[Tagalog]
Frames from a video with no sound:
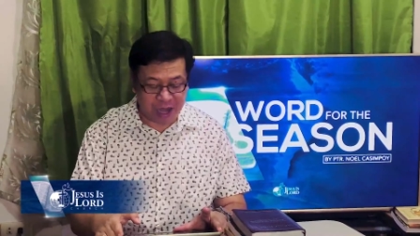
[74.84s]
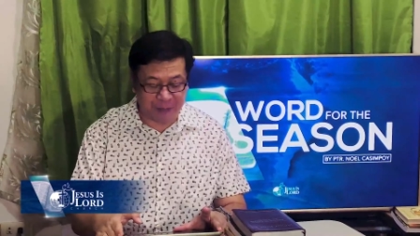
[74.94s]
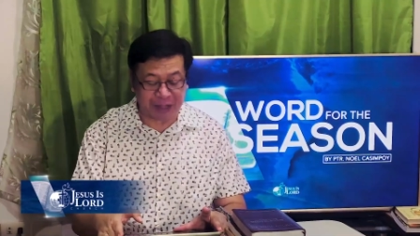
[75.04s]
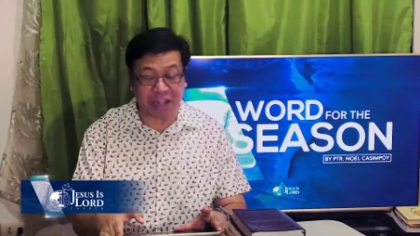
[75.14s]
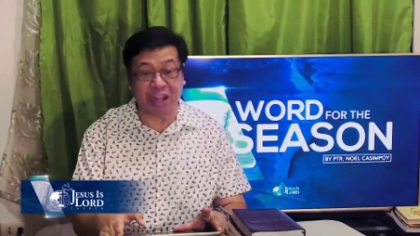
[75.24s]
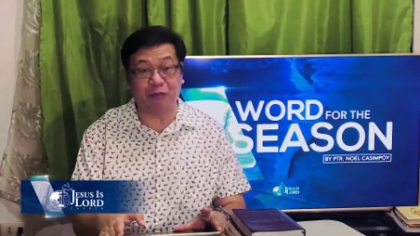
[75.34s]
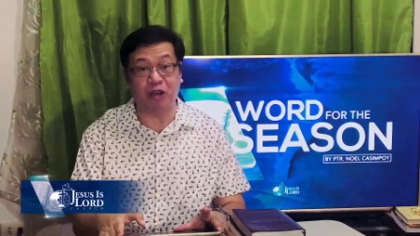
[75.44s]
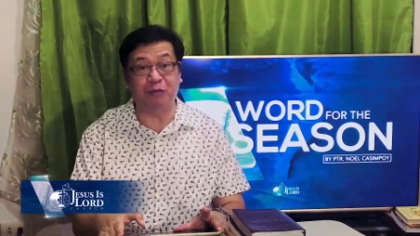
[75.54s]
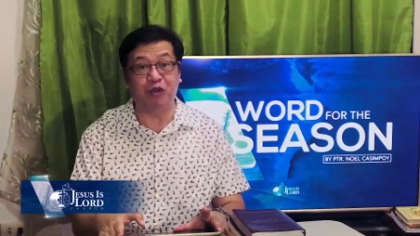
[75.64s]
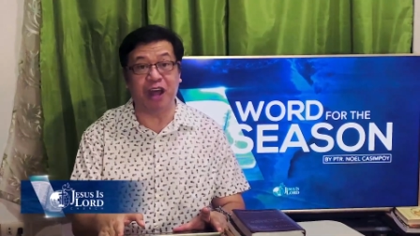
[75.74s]
na
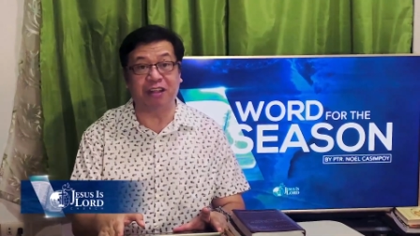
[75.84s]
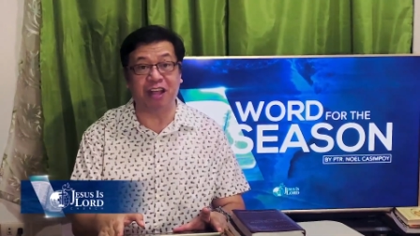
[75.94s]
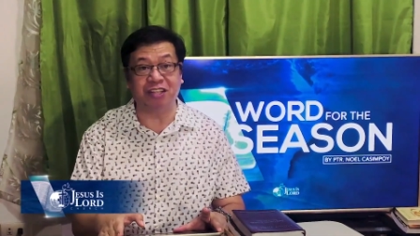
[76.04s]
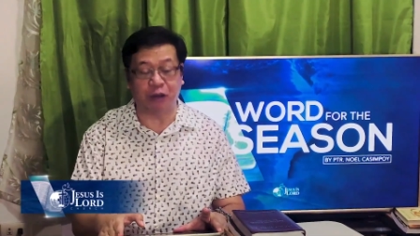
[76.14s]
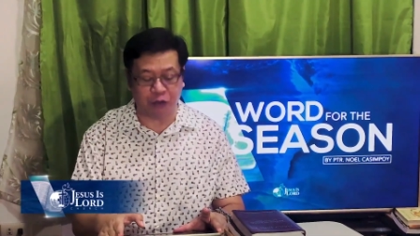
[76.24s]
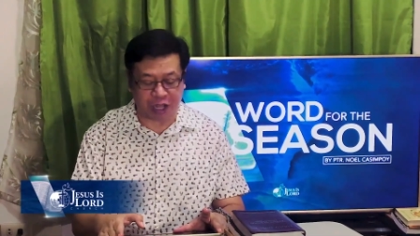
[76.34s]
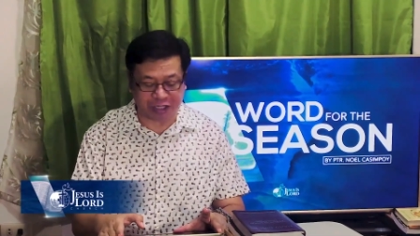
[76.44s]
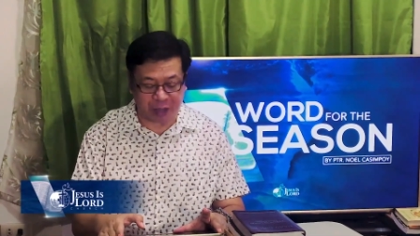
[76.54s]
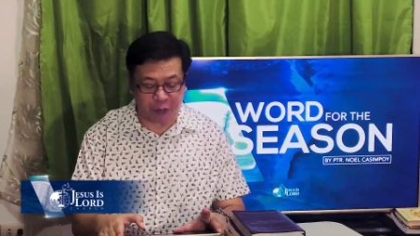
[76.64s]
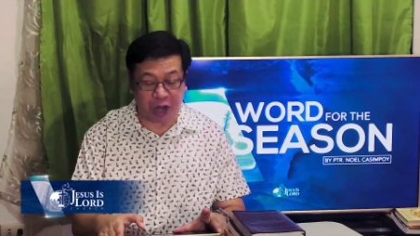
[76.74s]
matatagpuan po natin sa unang
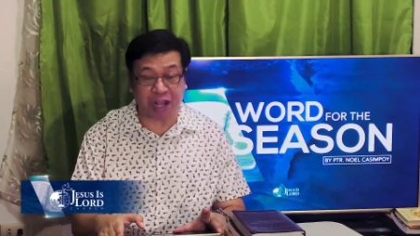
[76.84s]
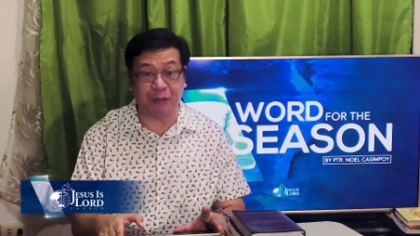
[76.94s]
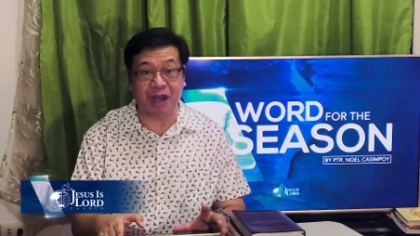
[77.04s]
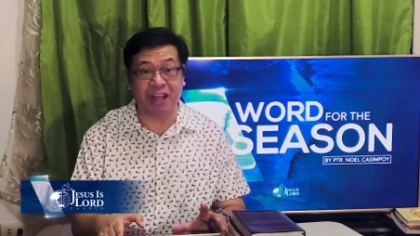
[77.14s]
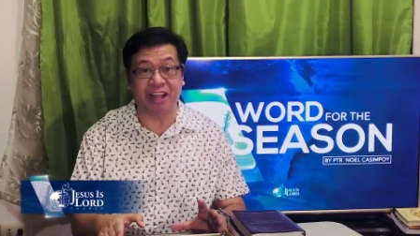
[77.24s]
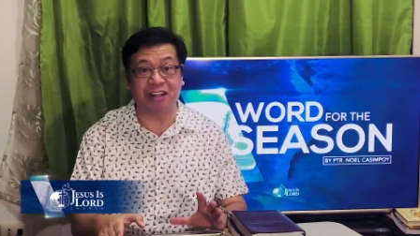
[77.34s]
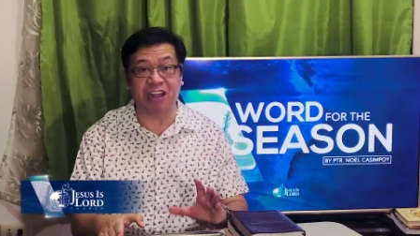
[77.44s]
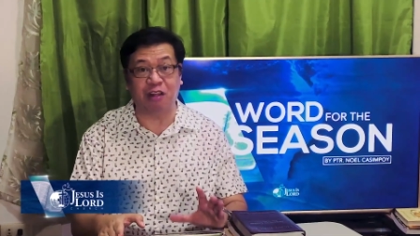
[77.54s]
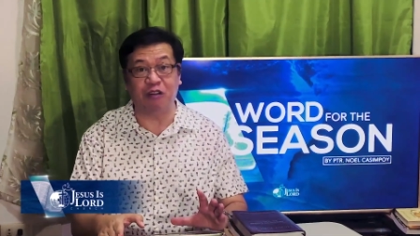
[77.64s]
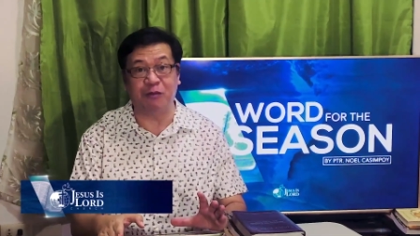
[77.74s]
Samuel Kabanatang
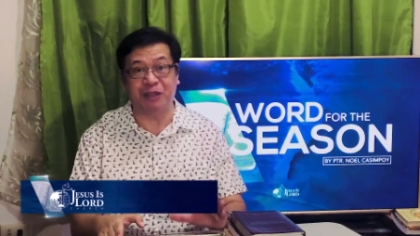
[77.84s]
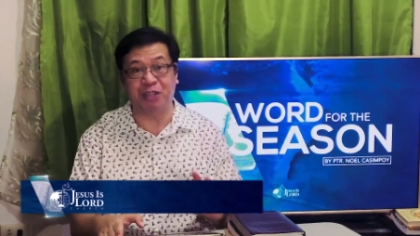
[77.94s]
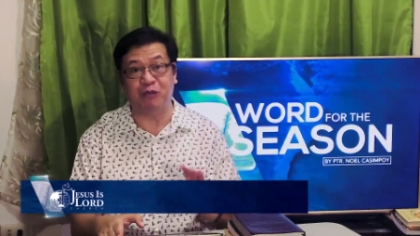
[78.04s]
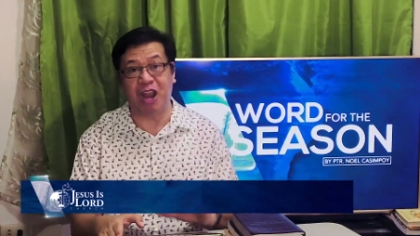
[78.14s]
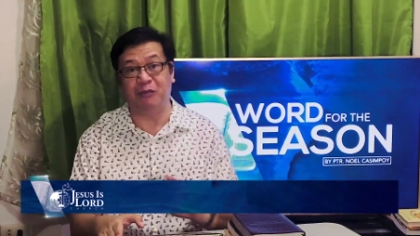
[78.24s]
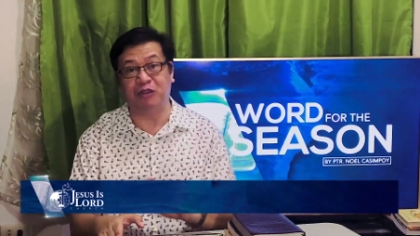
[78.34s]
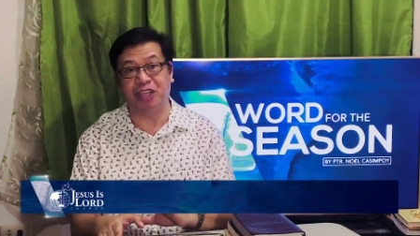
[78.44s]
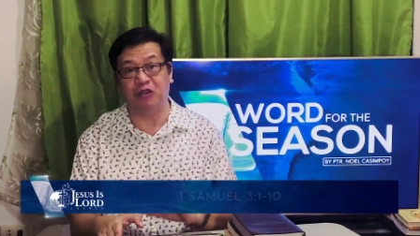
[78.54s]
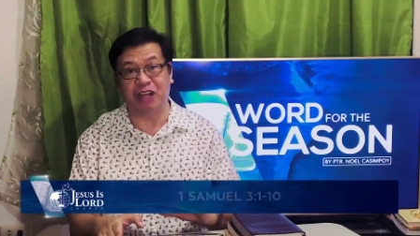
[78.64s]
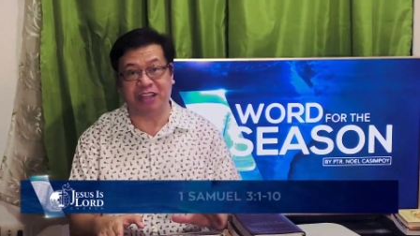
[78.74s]
3, pasimula po
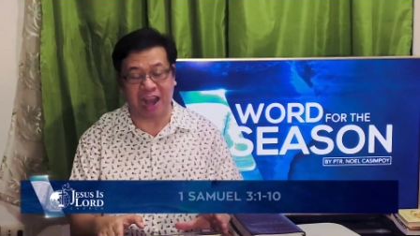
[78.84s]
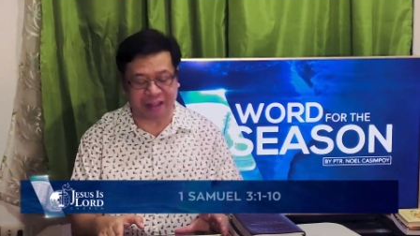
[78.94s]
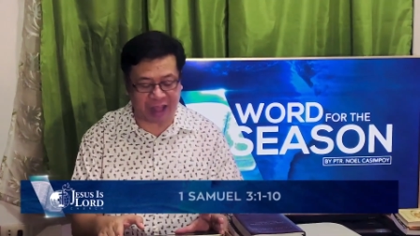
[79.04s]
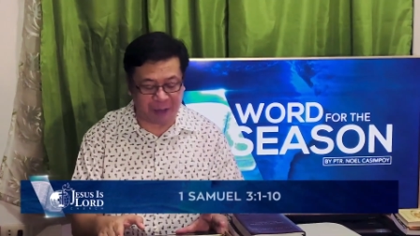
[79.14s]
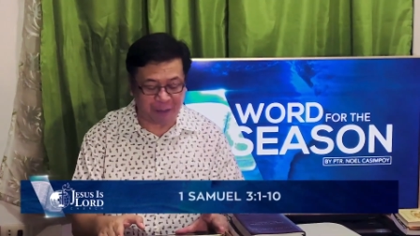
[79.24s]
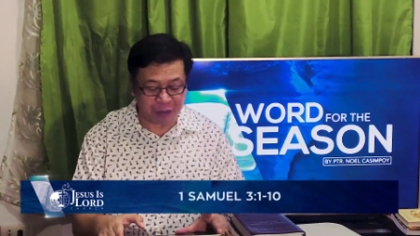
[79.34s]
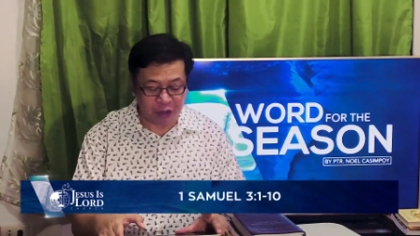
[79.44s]
sa unang talata